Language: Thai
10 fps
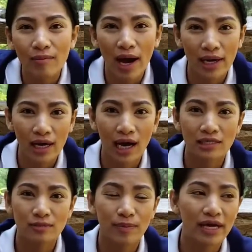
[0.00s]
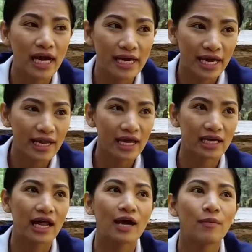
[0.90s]
มากนะคะจะไปไกลแค่ไหนก็
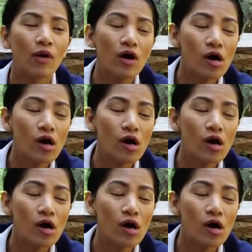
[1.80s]
ได้เพราะ